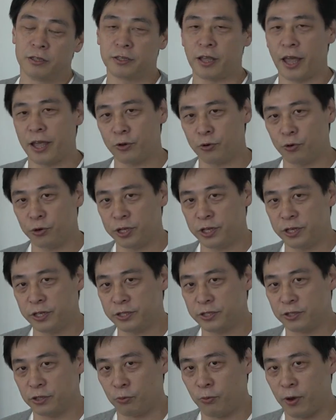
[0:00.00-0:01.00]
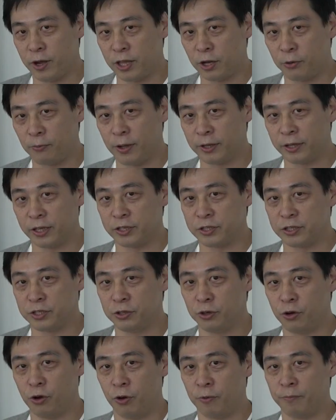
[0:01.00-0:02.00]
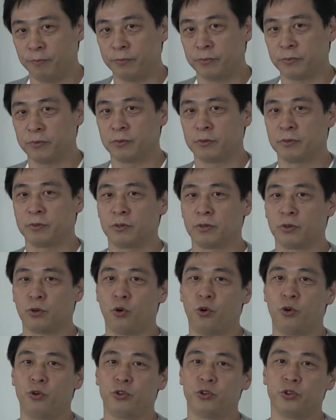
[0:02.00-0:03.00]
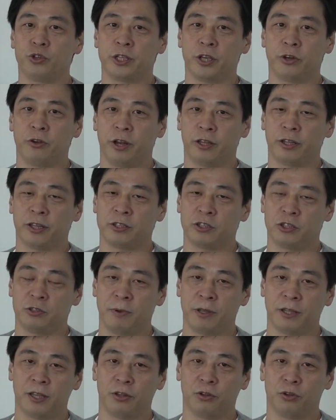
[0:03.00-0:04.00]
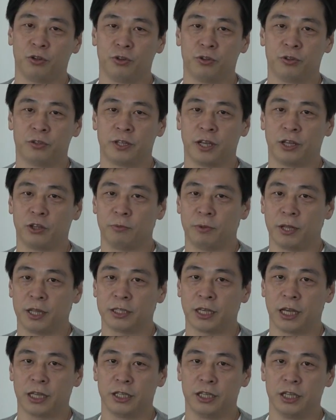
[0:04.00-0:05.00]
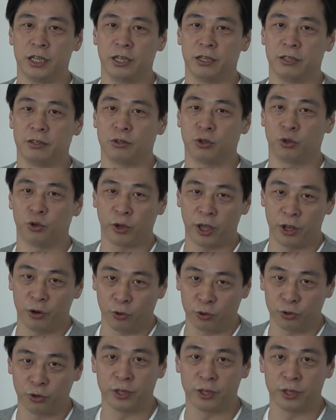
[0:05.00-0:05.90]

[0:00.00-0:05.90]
最高品質の「ファイナルファンタジー」を購入してくれたすべてのユーザーの皆さんに届ける